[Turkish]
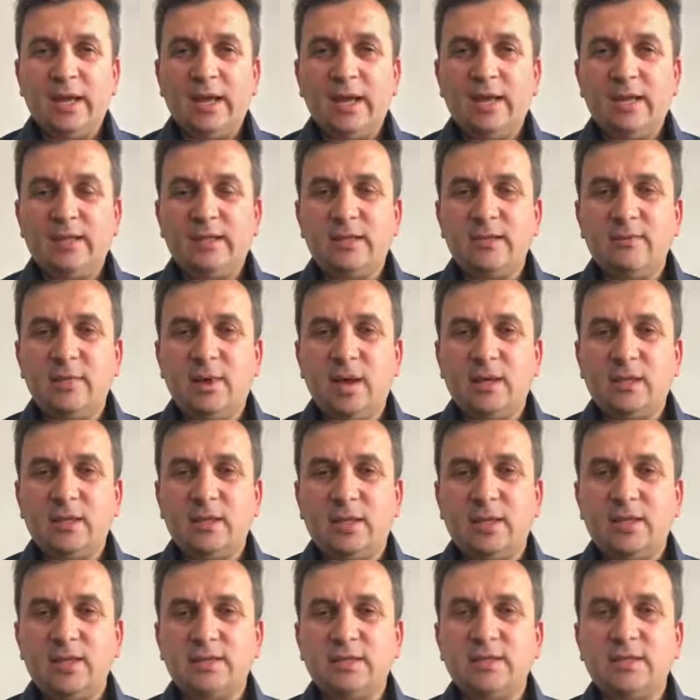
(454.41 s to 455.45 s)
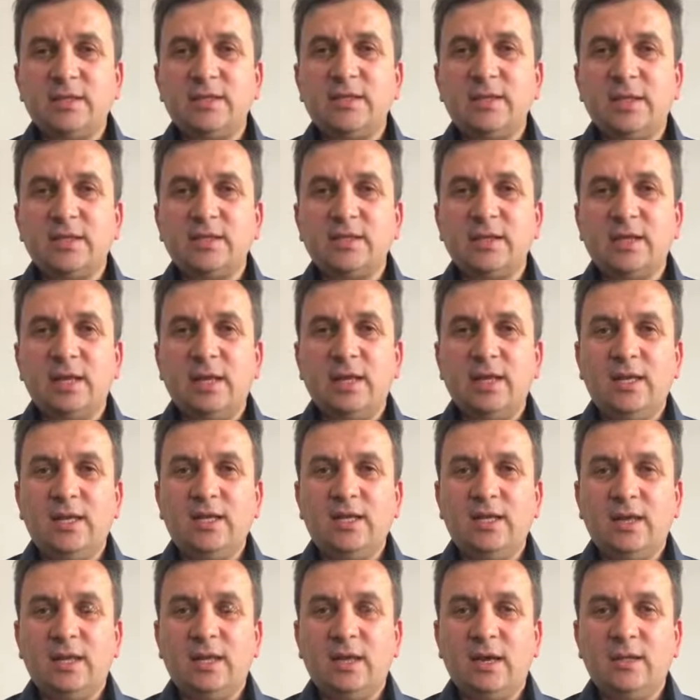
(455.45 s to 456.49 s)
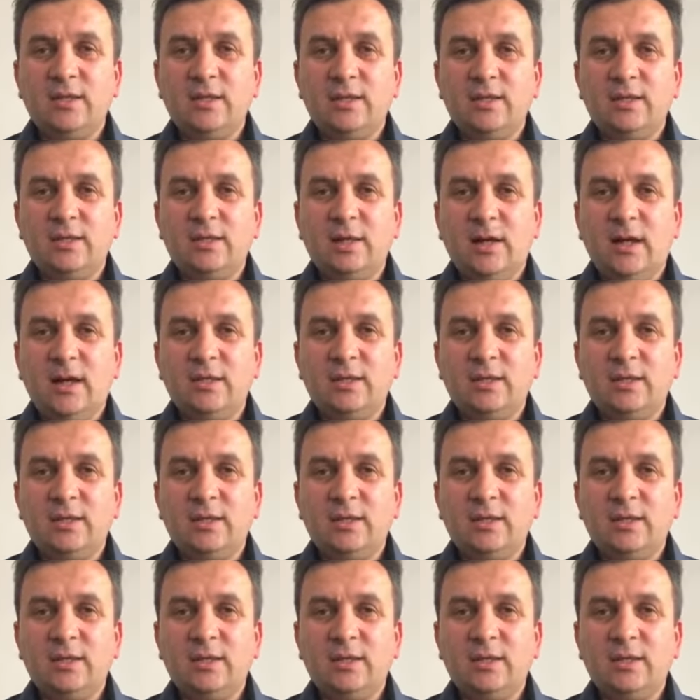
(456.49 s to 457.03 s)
eğitim haklarınızın nasıl elinden alındığını